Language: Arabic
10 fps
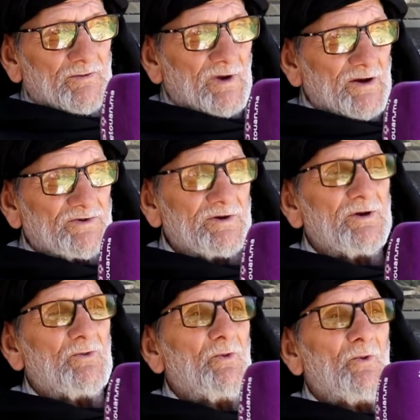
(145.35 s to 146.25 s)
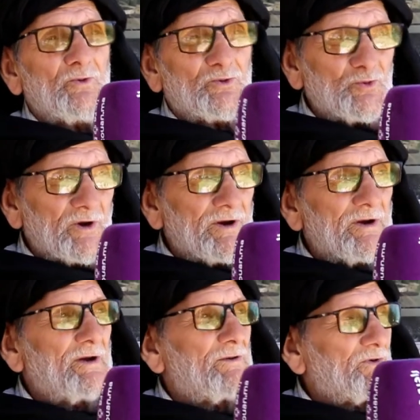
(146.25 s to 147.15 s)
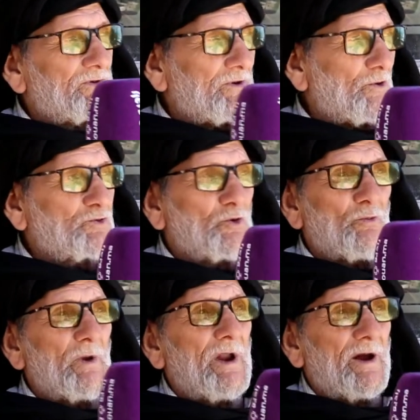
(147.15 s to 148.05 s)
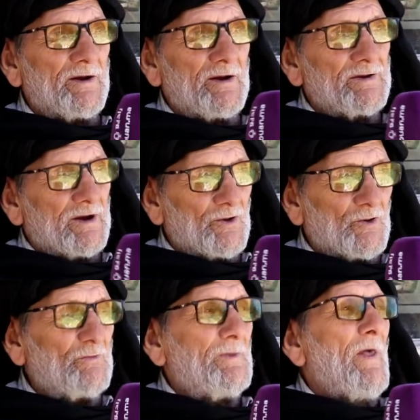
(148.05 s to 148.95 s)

مجلسين والشويليات باش يجلسوا هما العائله ديالهم